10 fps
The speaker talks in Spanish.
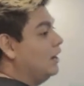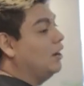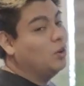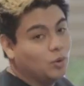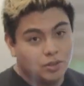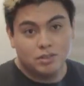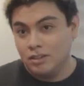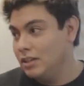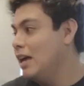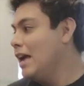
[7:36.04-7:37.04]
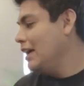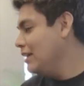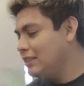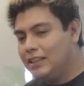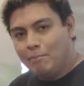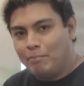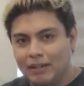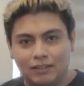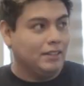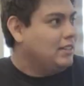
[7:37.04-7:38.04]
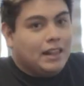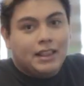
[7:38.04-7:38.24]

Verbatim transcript: luz. Esta es la parte, el